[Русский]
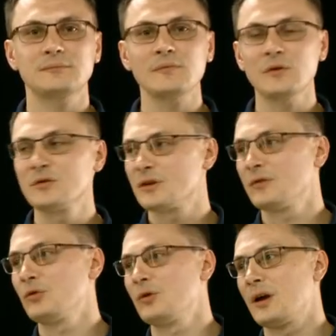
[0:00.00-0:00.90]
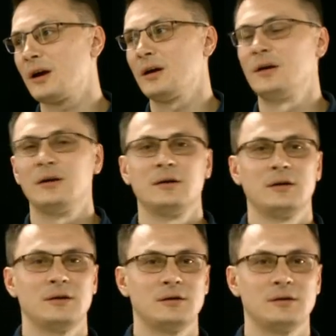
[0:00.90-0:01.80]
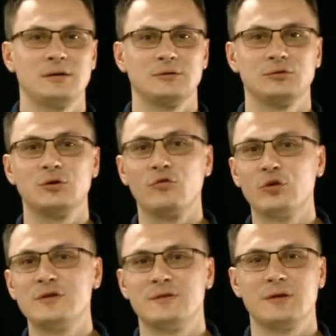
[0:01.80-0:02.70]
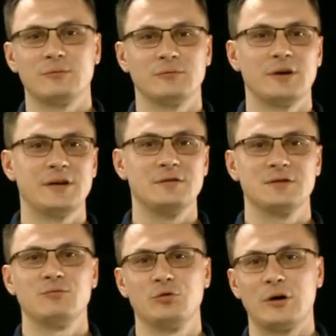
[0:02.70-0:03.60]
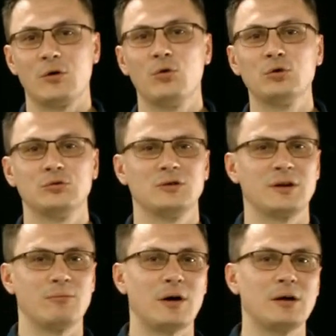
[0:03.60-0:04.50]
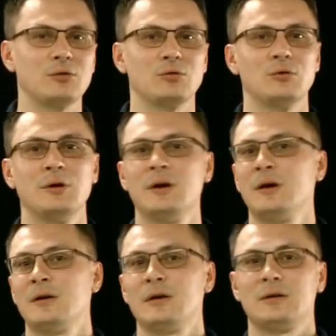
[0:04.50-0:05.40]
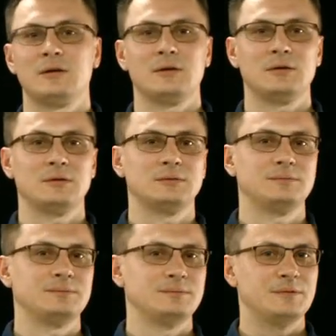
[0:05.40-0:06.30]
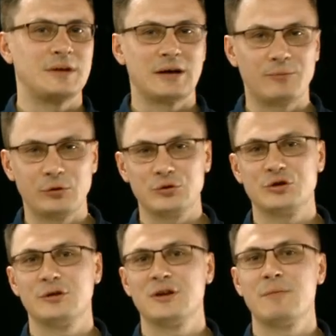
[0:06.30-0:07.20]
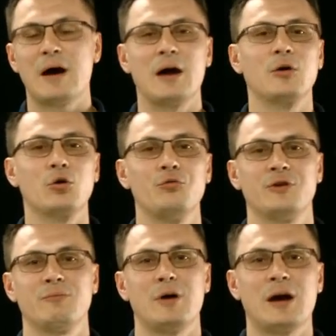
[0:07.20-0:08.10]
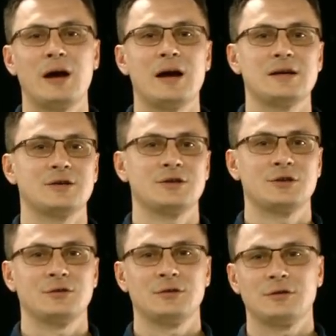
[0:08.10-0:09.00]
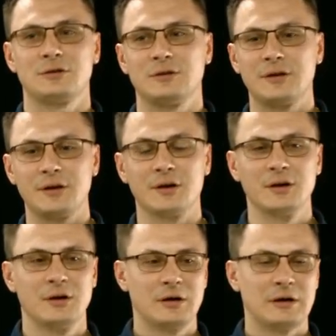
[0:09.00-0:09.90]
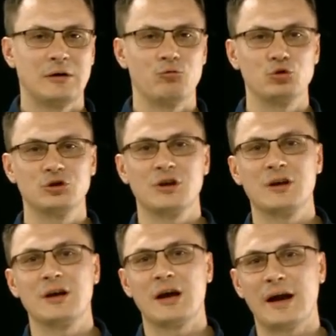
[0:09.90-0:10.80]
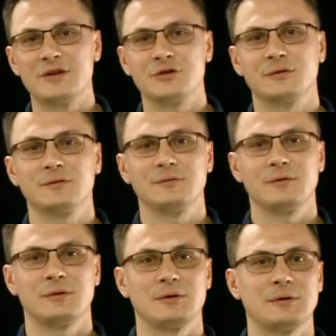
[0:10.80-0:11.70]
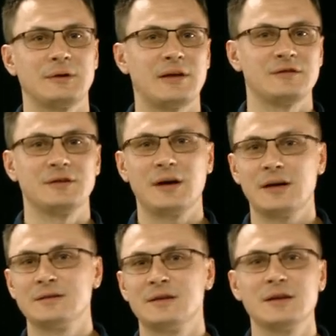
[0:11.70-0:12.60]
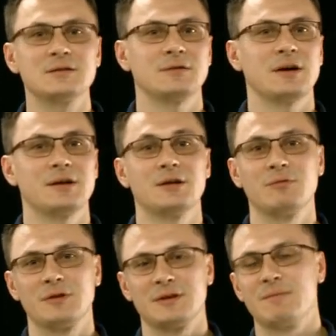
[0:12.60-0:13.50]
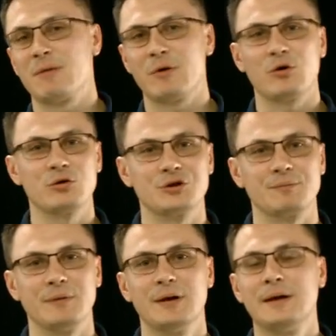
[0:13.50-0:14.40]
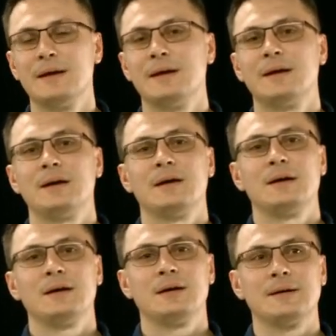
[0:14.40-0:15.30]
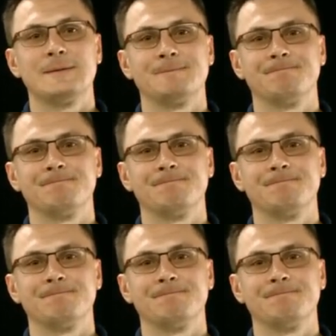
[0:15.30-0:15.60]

Но все равно я а, с удовольствием ходил с тобой на охоту, на рыбалку. А, я получил от тебя огромный багаж а, таких а, мужских качеств. А, я всегда с детства хотел быть на тебя похожим. А,